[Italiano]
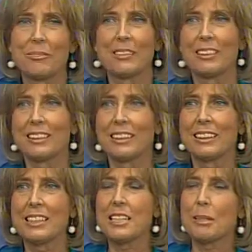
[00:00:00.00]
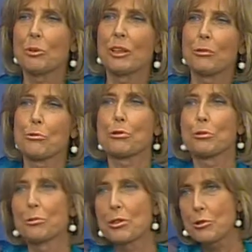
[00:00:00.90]
eh, diciamo che l'uso
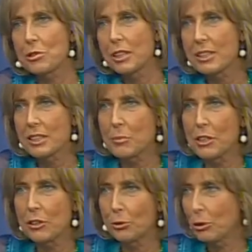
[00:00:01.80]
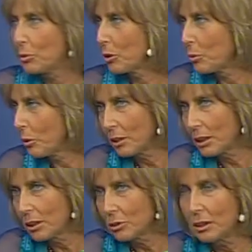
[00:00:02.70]
di una sostanza psicotropa come quella
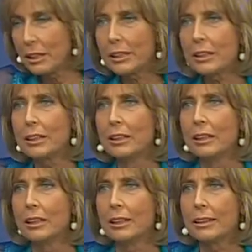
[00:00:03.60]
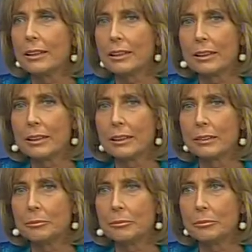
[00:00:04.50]
della cocaina eh,
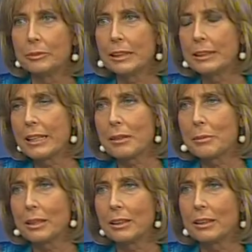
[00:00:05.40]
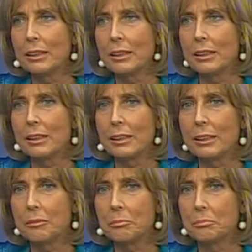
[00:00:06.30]
determina
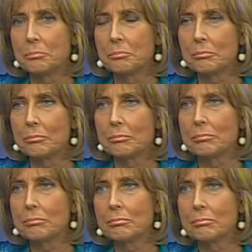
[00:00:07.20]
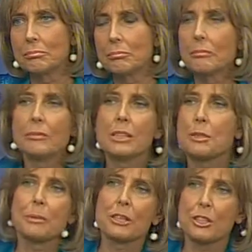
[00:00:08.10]
delle
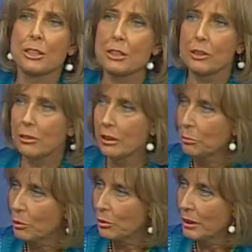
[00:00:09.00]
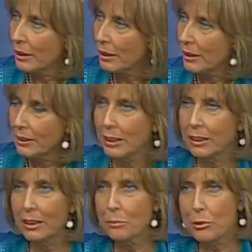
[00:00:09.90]
dispercezioni un po' della realtà,
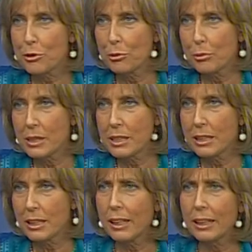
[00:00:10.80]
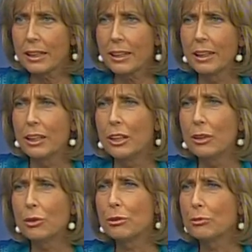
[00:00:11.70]
che possono essere anche
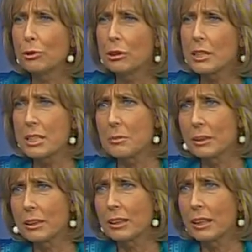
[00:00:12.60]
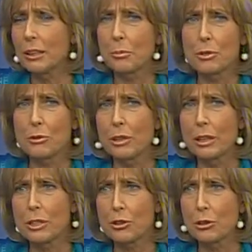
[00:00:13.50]
non fortissime, tant'è che le persone
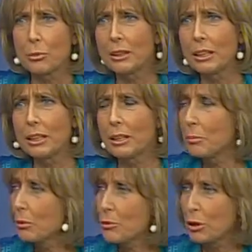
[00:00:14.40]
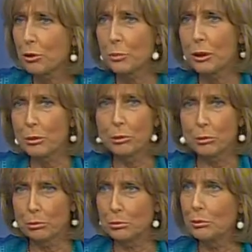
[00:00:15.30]
riescono a mantenere per un certo periodo
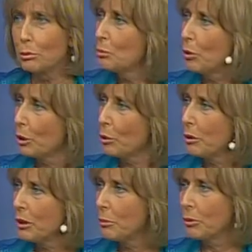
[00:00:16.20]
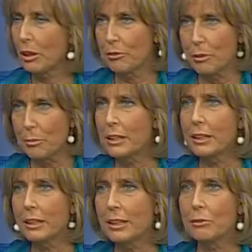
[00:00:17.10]
un, un buon equilibrio nella famiglia,
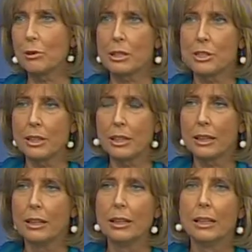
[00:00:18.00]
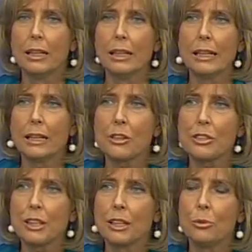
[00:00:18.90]
nel lavoro, eccetera. Le
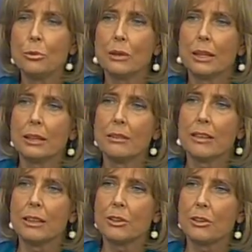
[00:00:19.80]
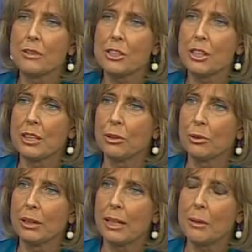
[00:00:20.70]
cose alla lunga diventano invece
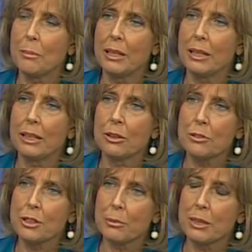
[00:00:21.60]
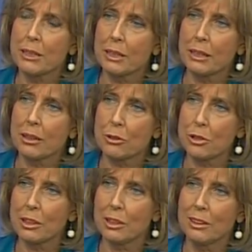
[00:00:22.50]
intollerabili e di conseguenza i
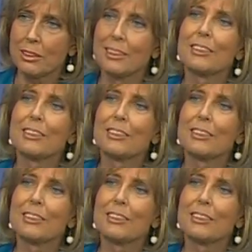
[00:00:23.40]
nostri eh,